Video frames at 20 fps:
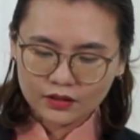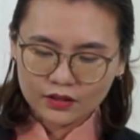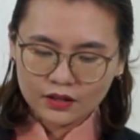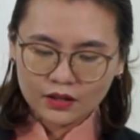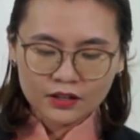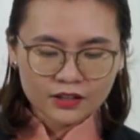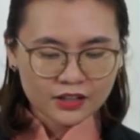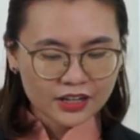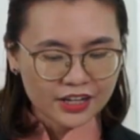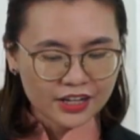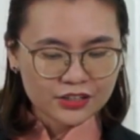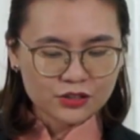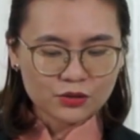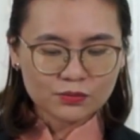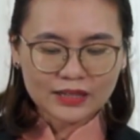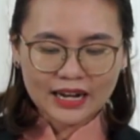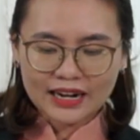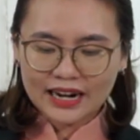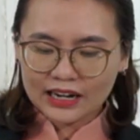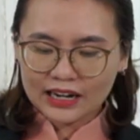Khi
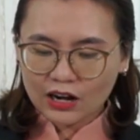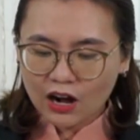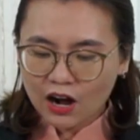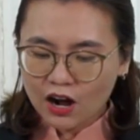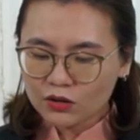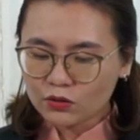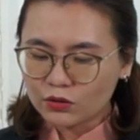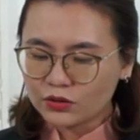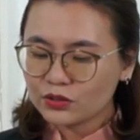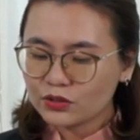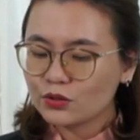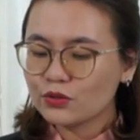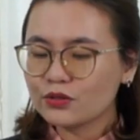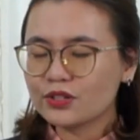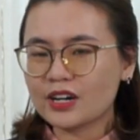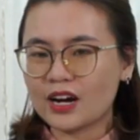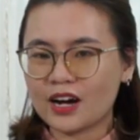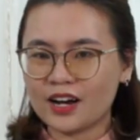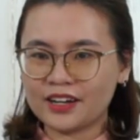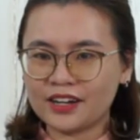chúng ta là con của Đức Chúa
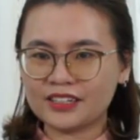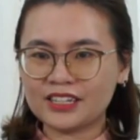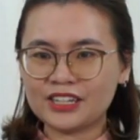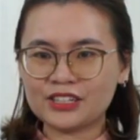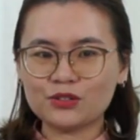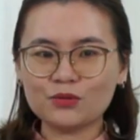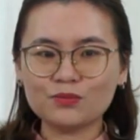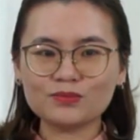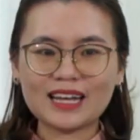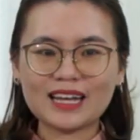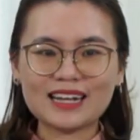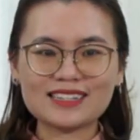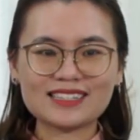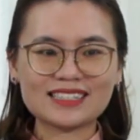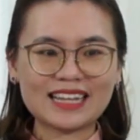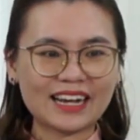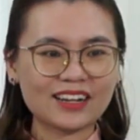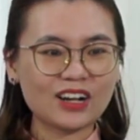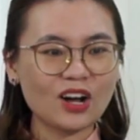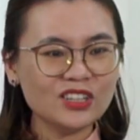Trời thì chúng ta
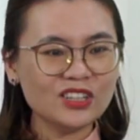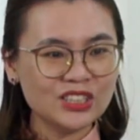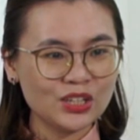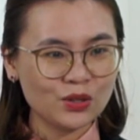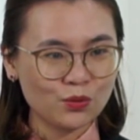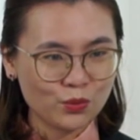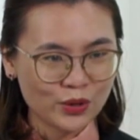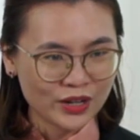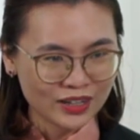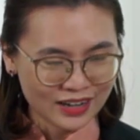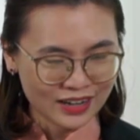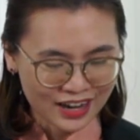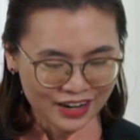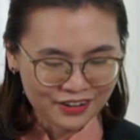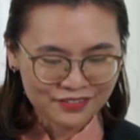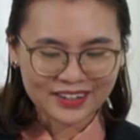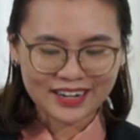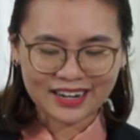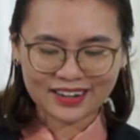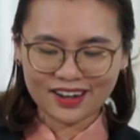sẽ có nhiều quyền lợi
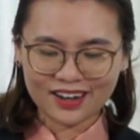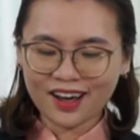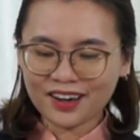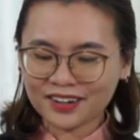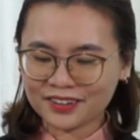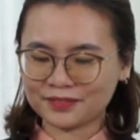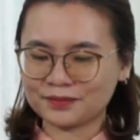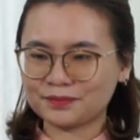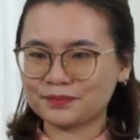và đặc ân.